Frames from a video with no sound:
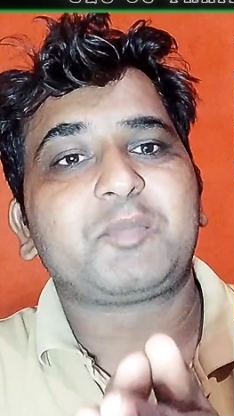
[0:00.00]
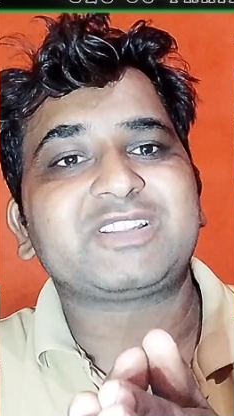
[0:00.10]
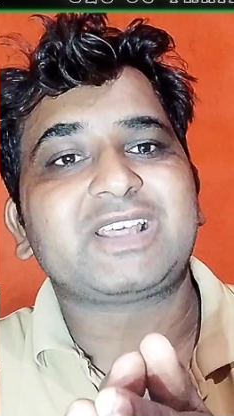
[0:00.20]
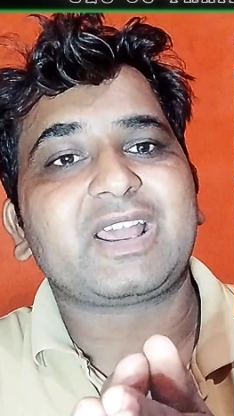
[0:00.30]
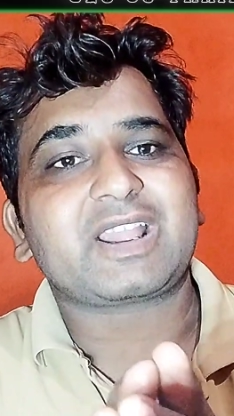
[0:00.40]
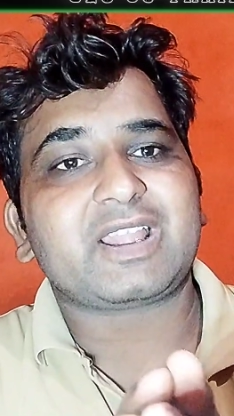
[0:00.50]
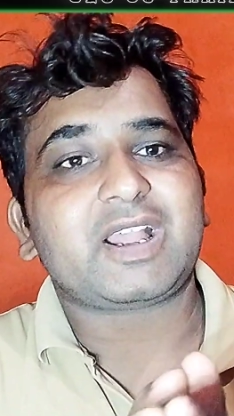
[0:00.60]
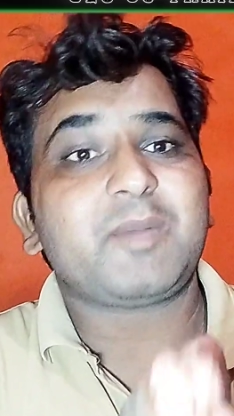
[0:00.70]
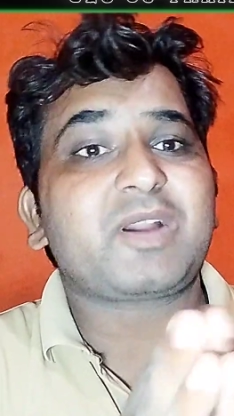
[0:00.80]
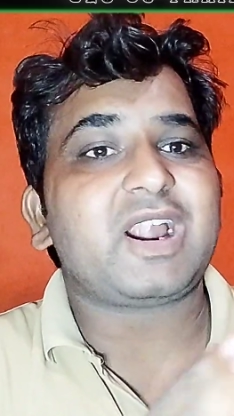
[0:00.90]
पता लगा
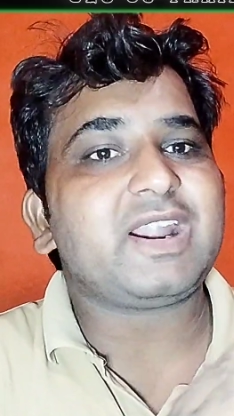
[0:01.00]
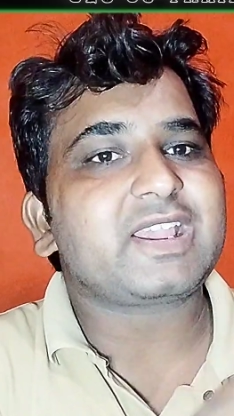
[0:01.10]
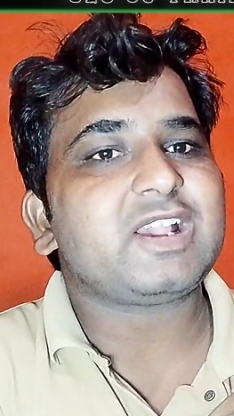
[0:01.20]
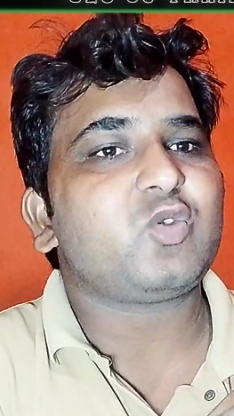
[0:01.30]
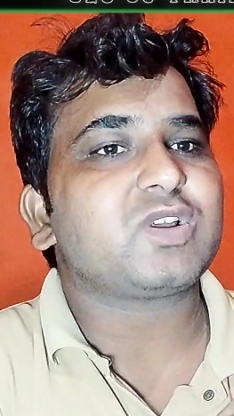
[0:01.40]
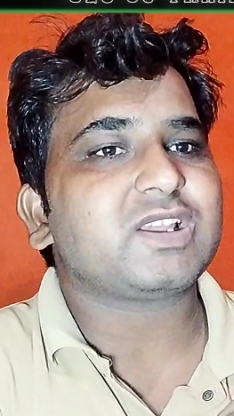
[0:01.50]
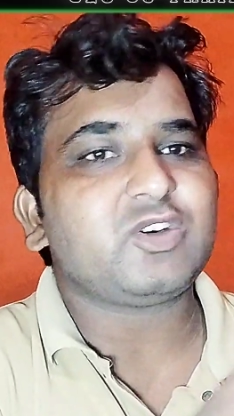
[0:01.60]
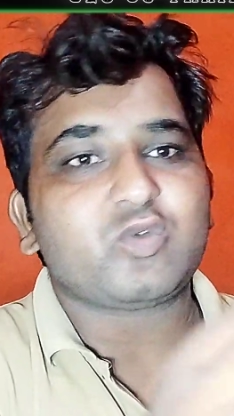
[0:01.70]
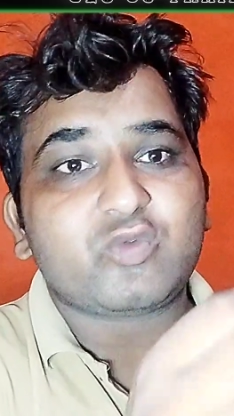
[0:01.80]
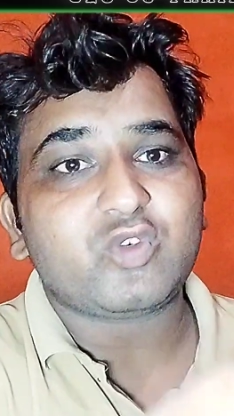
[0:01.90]
है अब कांड क्या हुआ था
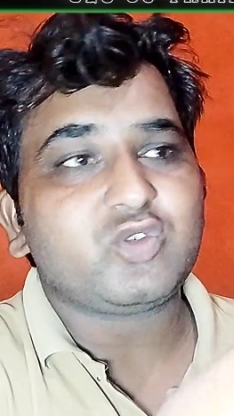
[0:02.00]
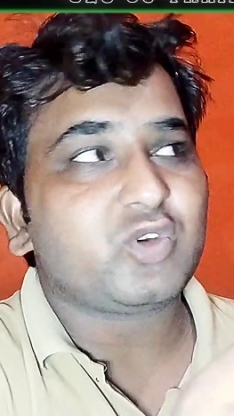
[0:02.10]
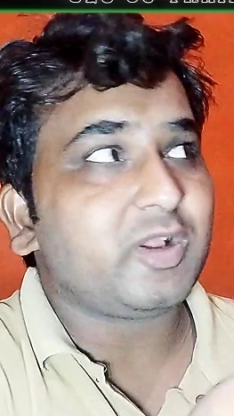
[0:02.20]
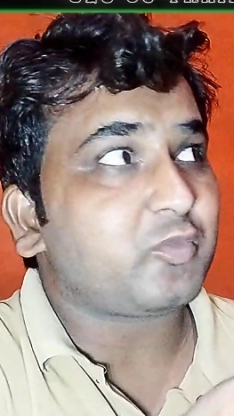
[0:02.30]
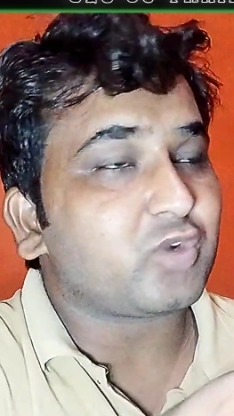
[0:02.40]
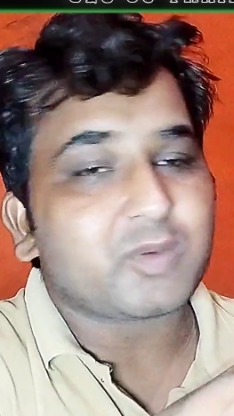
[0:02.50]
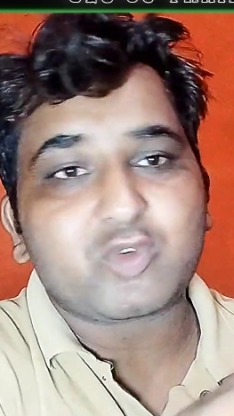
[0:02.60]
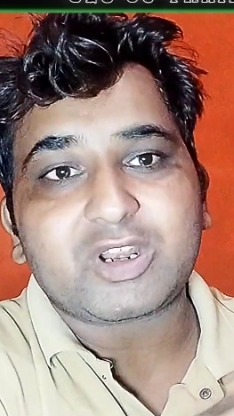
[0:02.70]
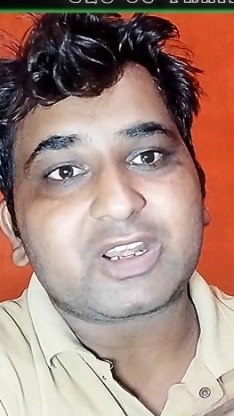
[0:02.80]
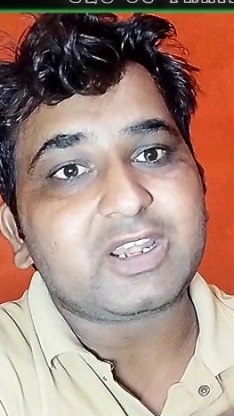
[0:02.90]
वो जो है पूरा
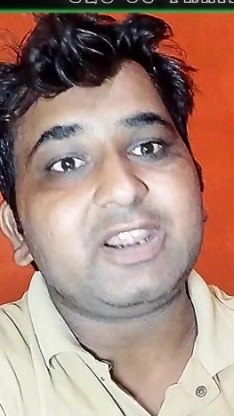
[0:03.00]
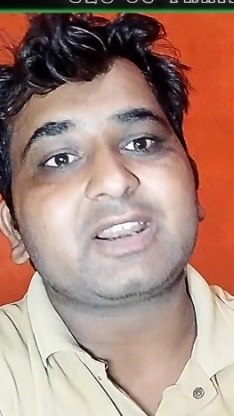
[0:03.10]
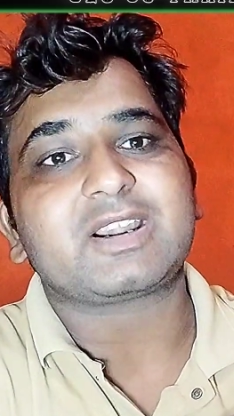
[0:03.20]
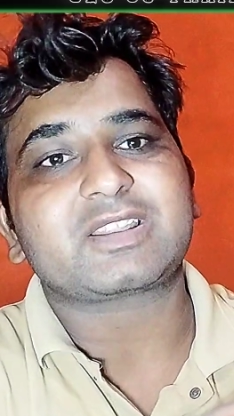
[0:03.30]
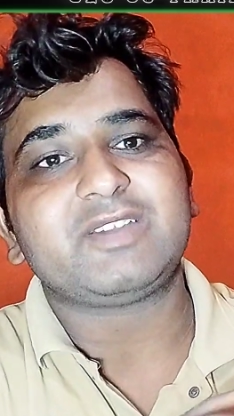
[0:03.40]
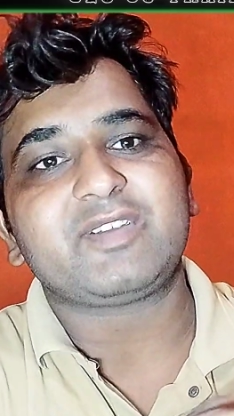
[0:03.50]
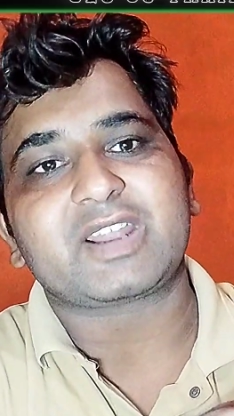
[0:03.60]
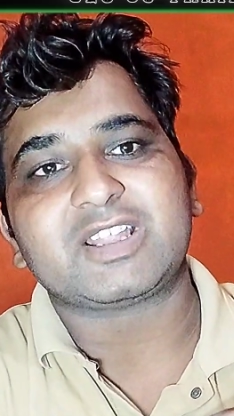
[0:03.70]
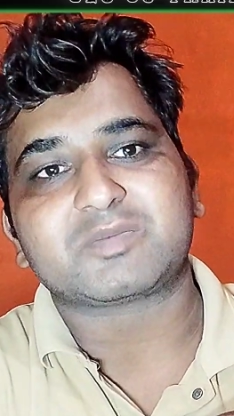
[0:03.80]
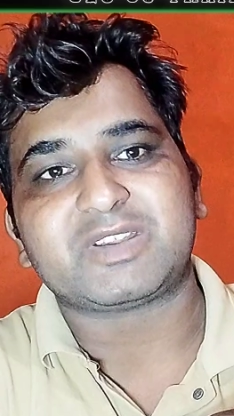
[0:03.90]
पूरा रिलेट करता है
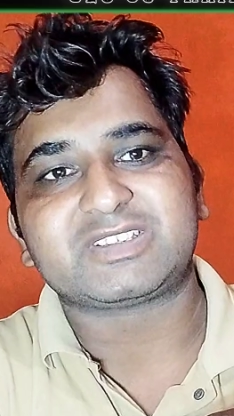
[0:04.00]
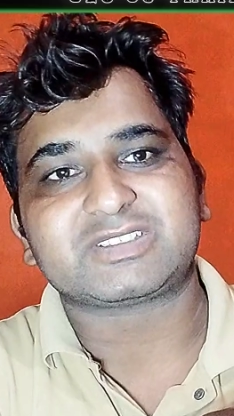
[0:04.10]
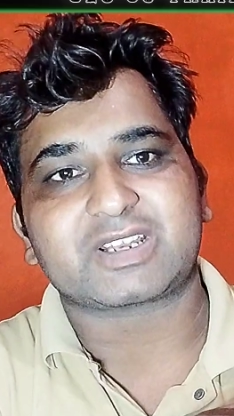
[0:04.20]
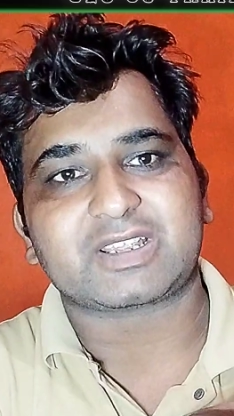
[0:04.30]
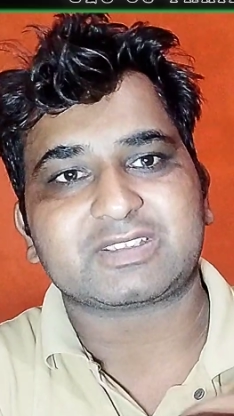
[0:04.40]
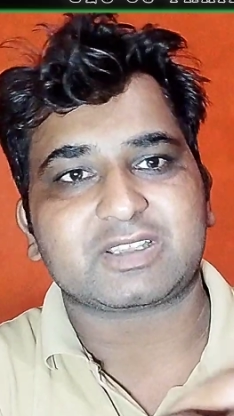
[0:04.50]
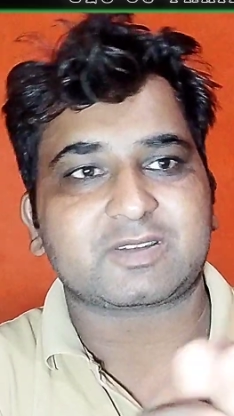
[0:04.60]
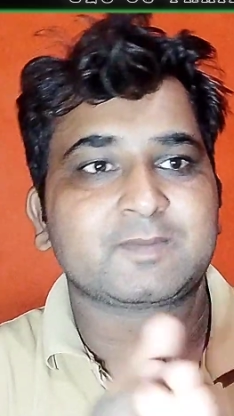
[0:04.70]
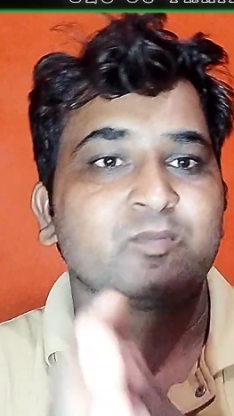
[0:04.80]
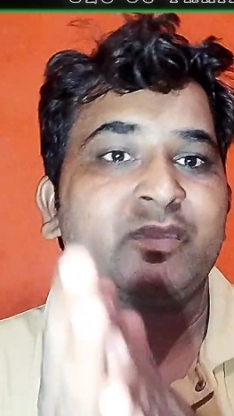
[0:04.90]
विक्रांत बैची सर के
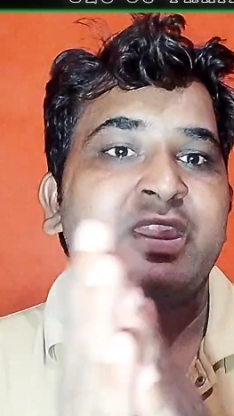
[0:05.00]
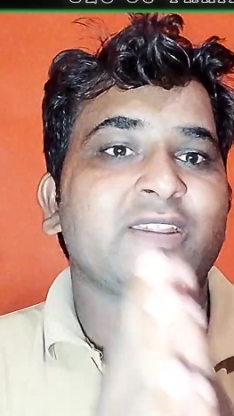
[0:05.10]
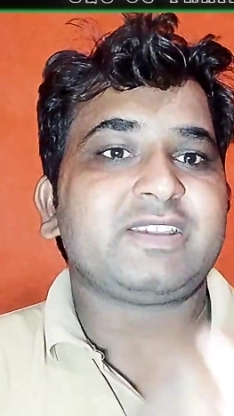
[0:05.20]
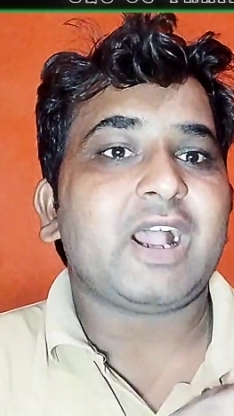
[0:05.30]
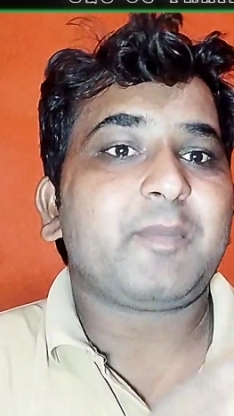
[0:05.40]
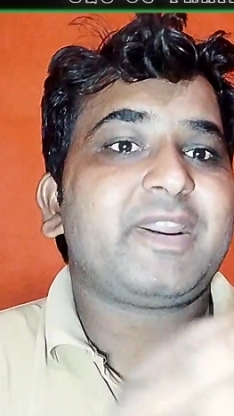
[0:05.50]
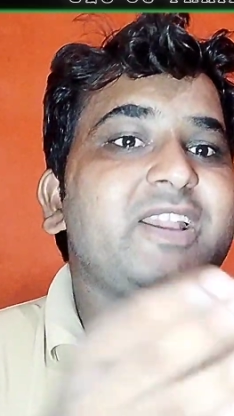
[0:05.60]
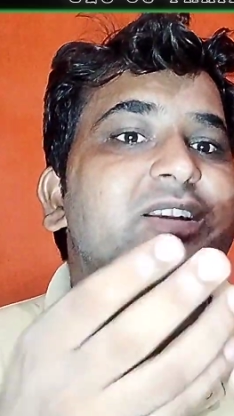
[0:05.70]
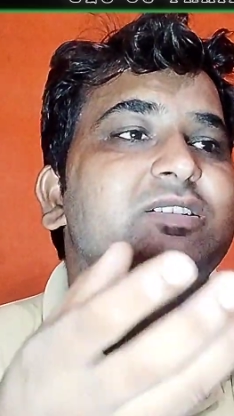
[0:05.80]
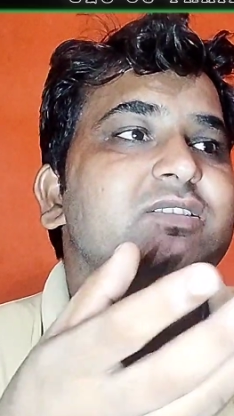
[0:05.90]
साथ यहाँ पर
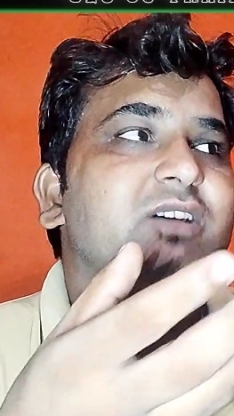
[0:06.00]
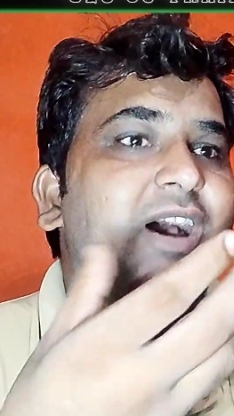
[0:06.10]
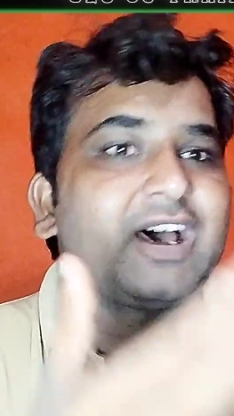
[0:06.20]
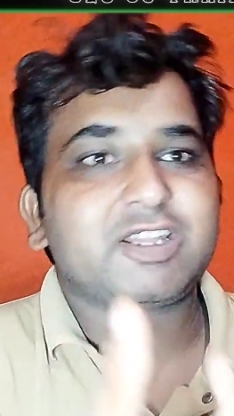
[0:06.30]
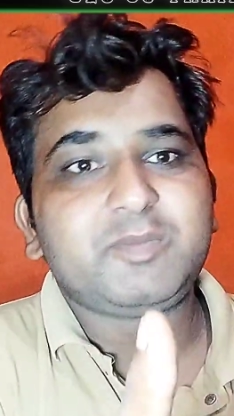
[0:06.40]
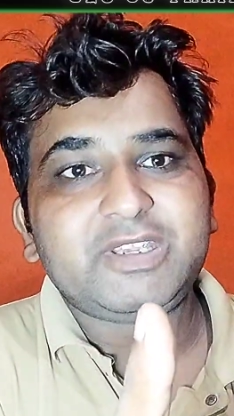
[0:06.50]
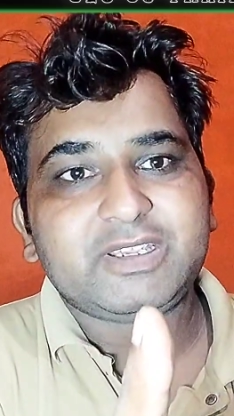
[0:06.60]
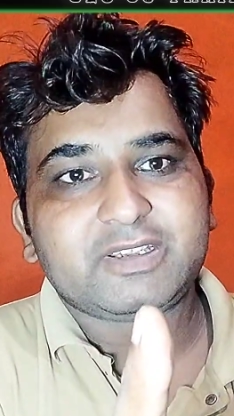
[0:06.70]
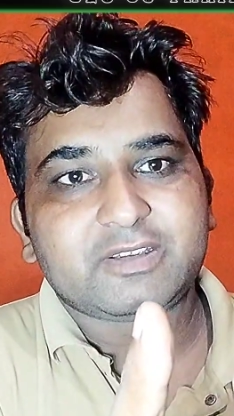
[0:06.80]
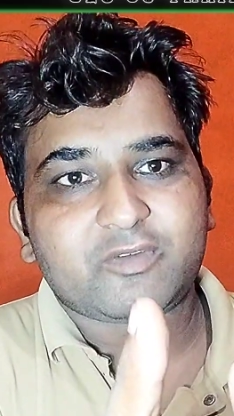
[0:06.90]
एक आदमी है